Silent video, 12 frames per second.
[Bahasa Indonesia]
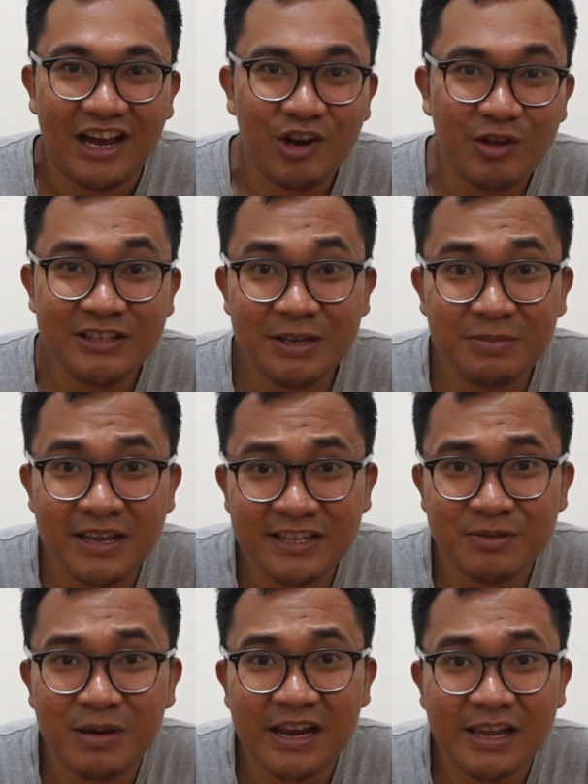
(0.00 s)
Halo WhatsApp
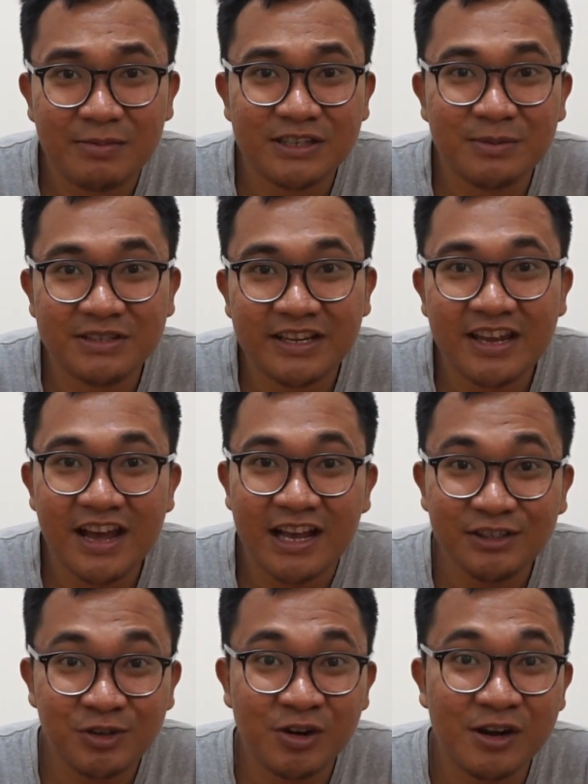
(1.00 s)
guys, kembali lagi bersama saya
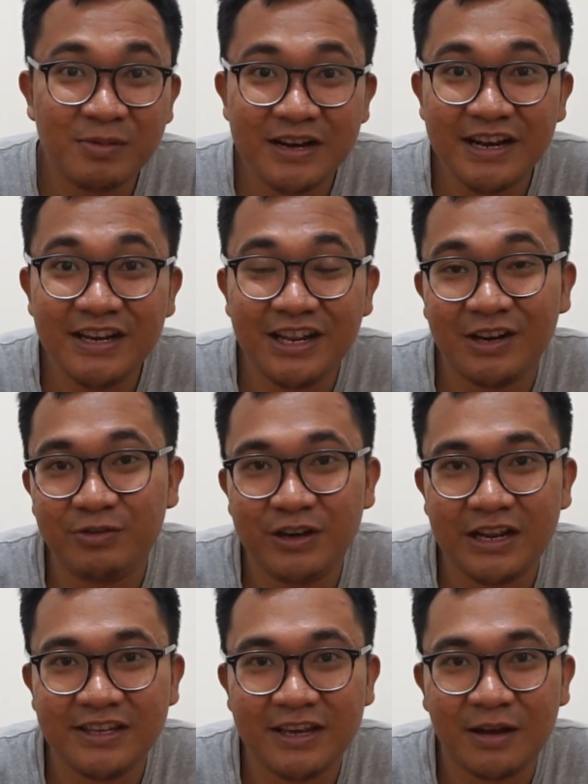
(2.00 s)
Asrul Ramadan di
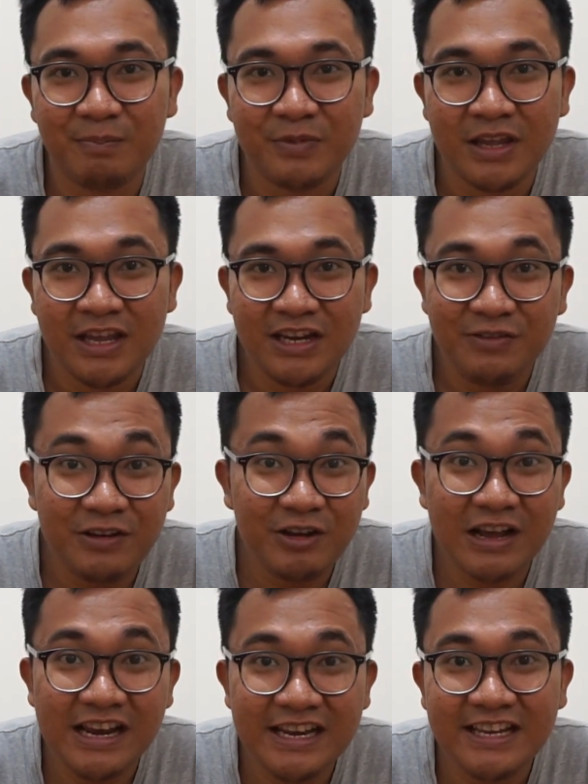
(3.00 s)
Review aja. Di video
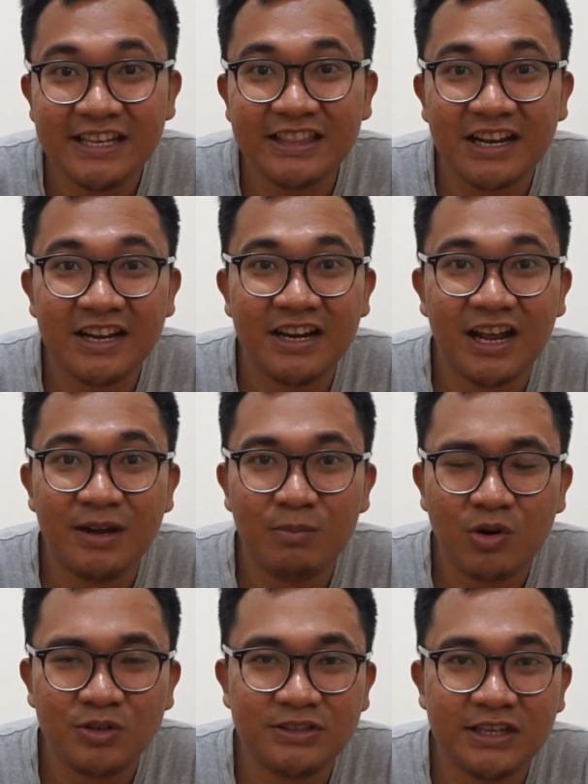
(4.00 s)
kali ini kita akan
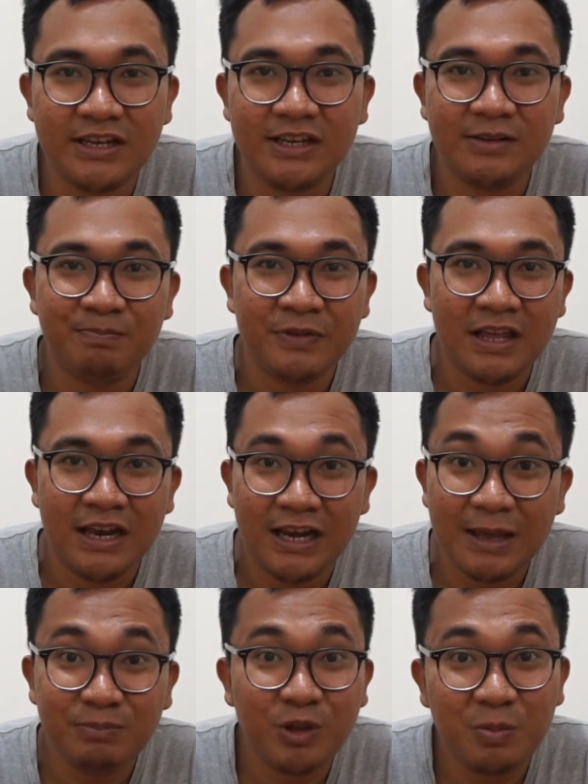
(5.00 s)
unboxing
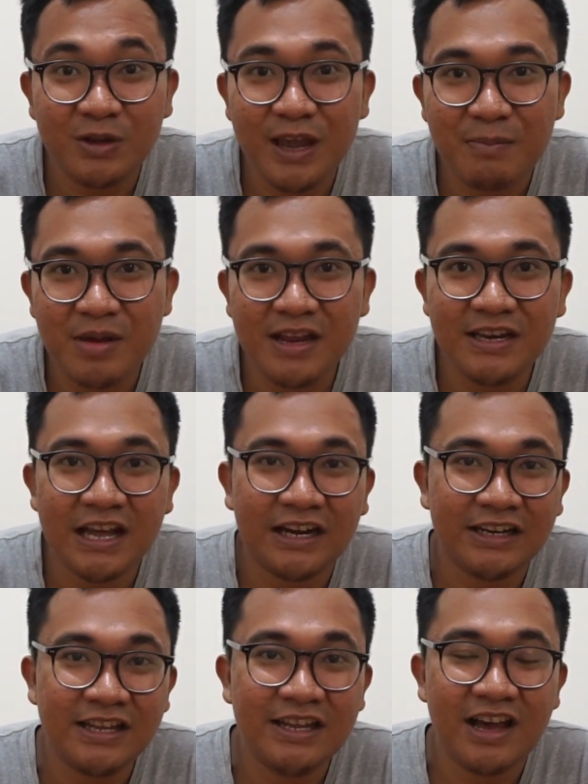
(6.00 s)
laptop gaming
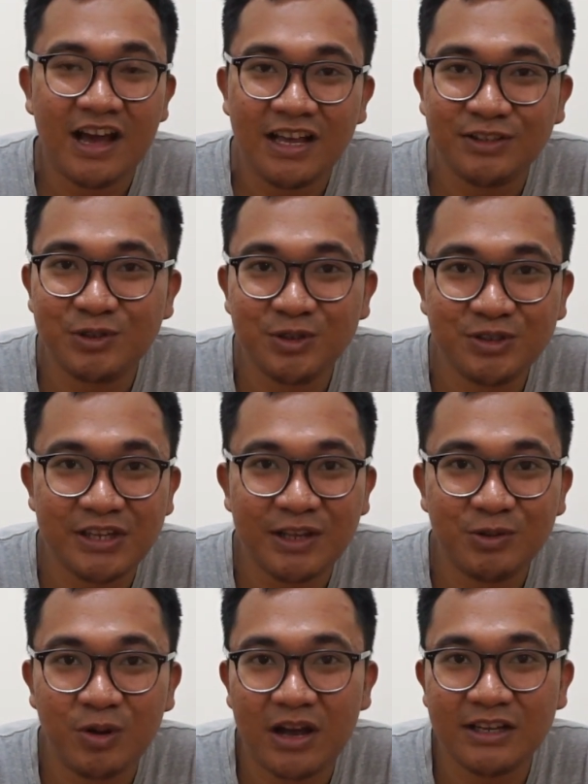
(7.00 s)
dari Asus
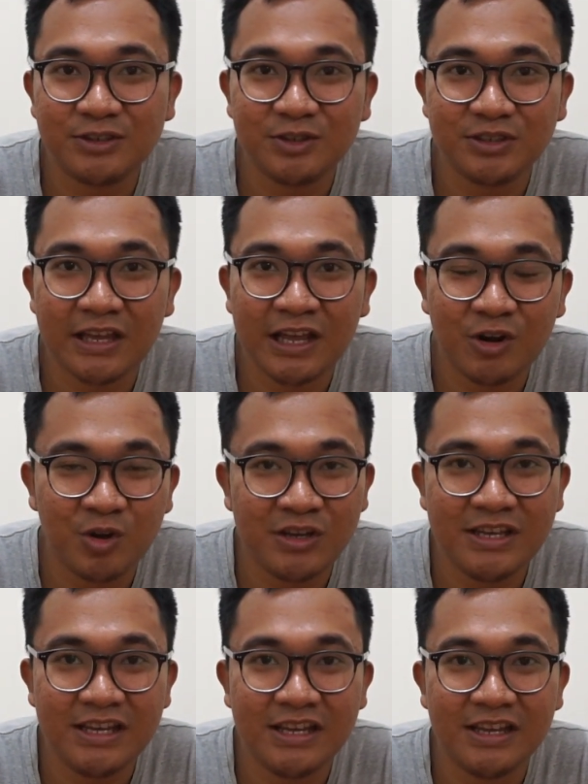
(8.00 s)
yaitu Asus ROG.